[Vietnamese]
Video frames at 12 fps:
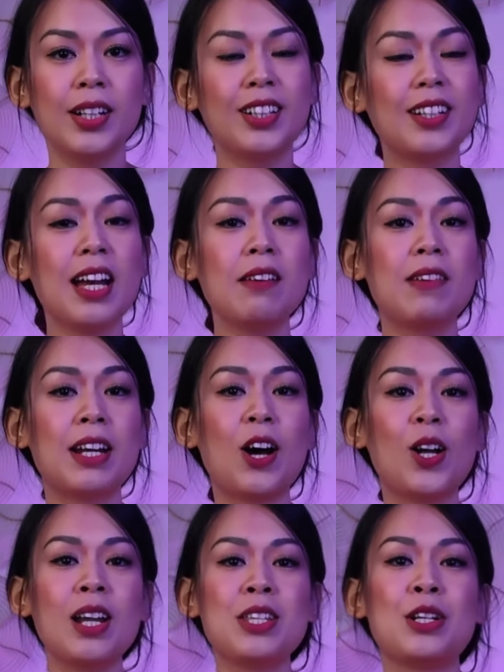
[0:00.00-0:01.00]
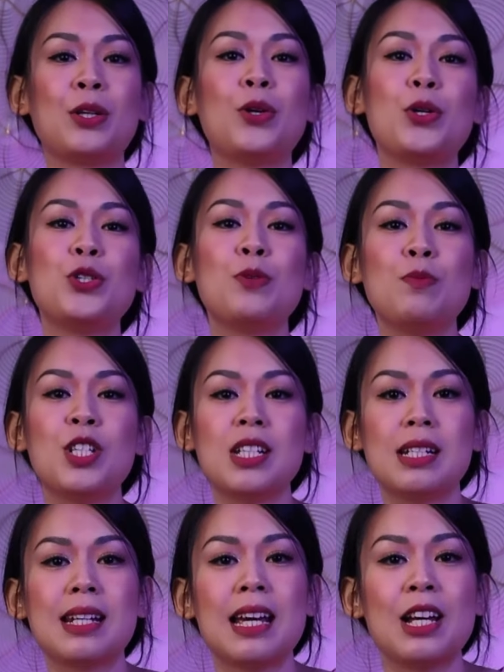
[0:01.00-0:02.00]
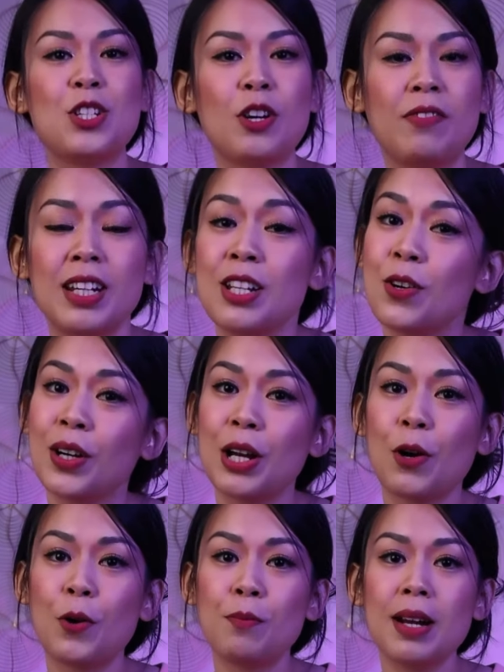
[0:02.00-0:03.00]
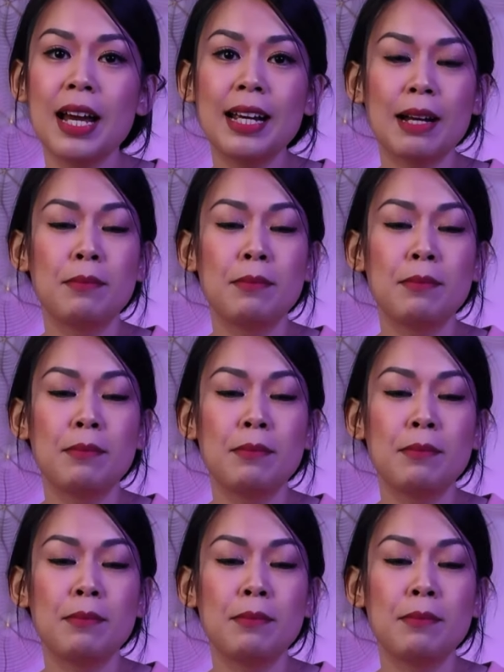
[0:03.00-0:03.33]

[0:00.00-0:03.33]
Ok, và đó là những nội dung chia sẻ cho video ngày hôm nay.